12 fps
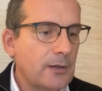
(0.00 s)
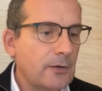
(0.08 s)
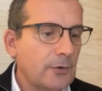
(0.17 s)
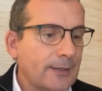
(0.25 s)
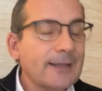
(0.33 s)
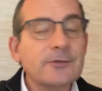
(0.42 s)

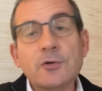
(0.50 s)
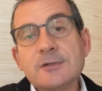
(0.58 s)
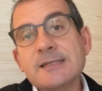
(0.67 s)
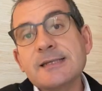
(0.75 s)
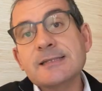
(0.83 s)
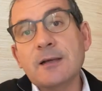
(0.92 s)
le 14
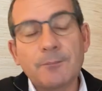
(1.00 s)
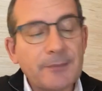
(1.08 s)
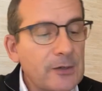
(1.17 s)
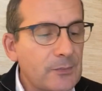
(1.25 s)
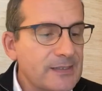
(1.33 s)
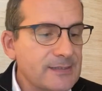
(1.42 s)
décembre
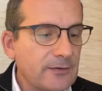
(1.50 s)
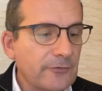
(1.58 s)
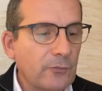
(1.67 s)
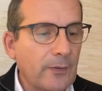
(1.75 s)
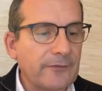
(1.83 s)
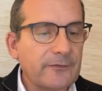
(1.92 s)

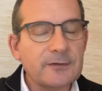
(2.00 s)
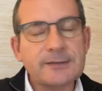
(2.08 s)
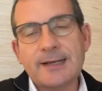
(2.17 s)
1860,